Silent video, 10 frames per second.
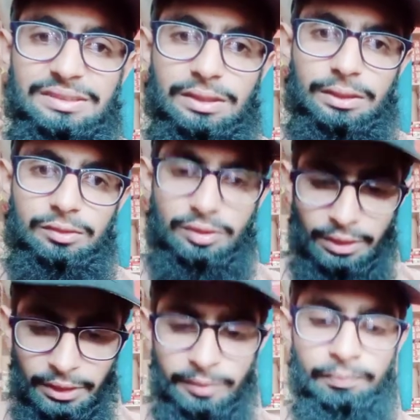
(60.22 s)
एस ए सी
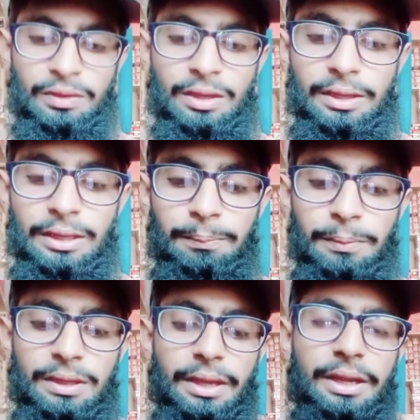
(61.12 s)
डी डी
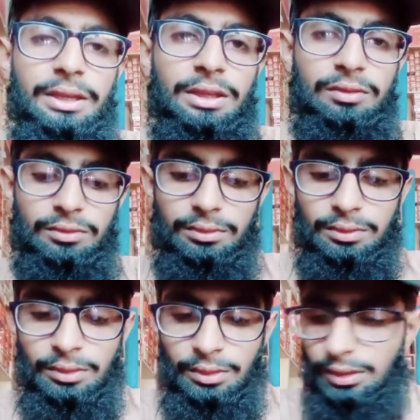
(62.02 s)
पी एट ई
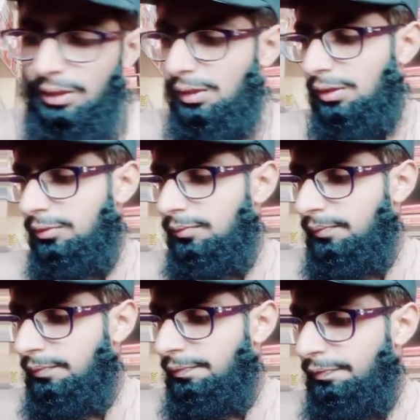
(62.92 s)
ए
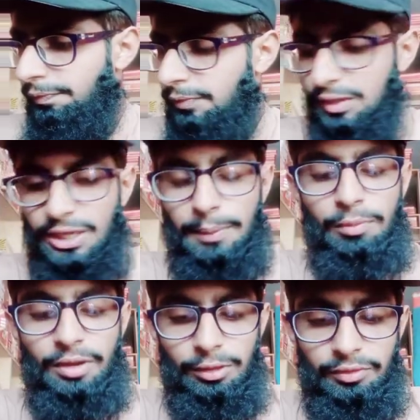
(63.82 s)
ये
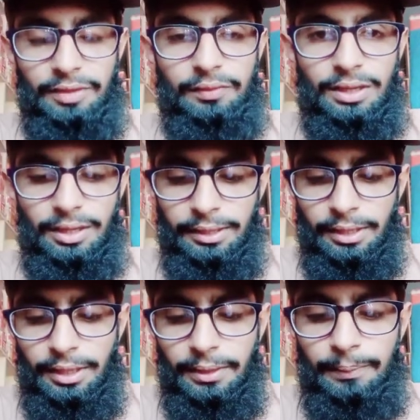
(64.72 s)
आपको वन टू फाइव का है
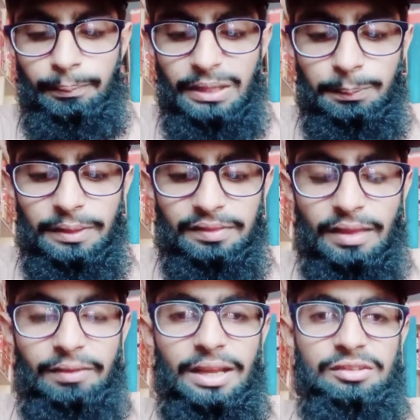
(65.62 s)
बी पी
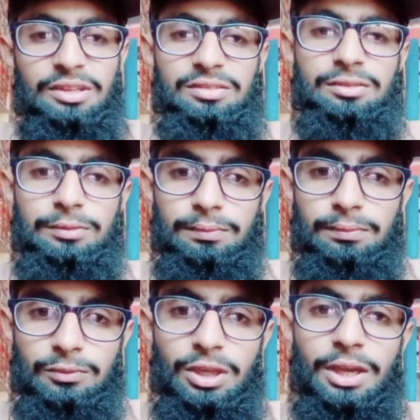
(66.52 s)
सेवन एच एस
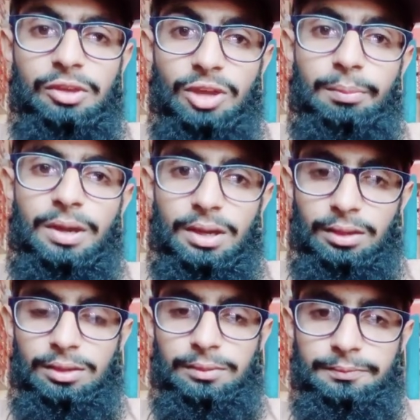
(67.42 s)
ये है यामाहा
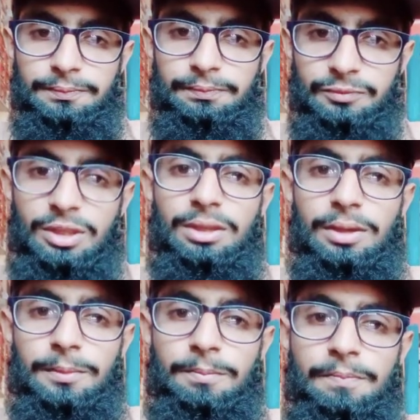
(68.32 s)
का सही
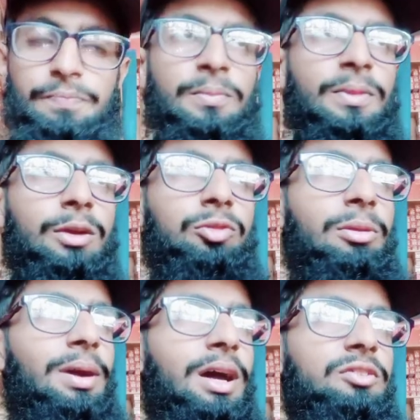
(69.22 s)
है
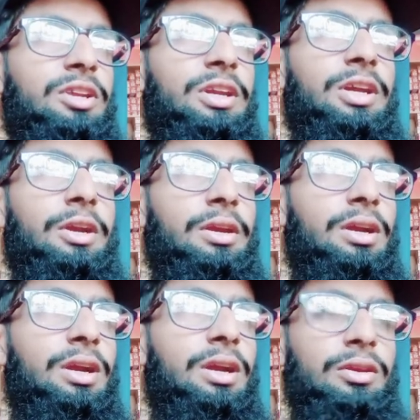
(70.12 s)
उसके बाद सी डी
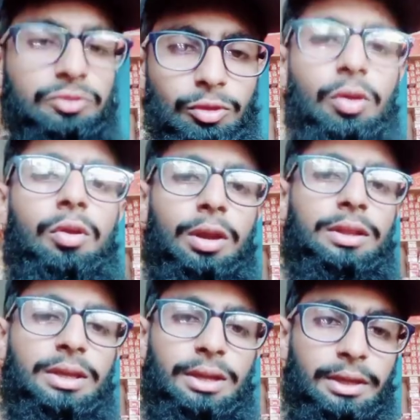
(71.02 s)
हंड्रेड सो ऑन
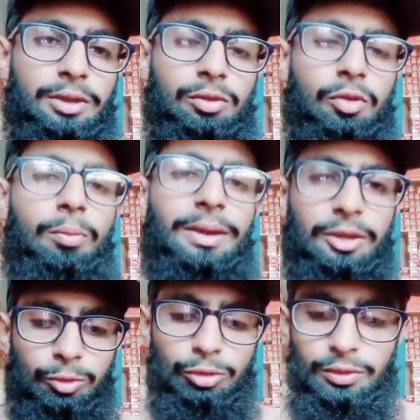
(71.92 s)
आते हैं लेकिन जो
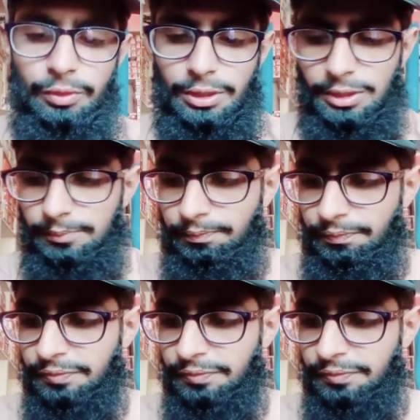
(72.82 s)
कॉमनली यूज होता है वो ये है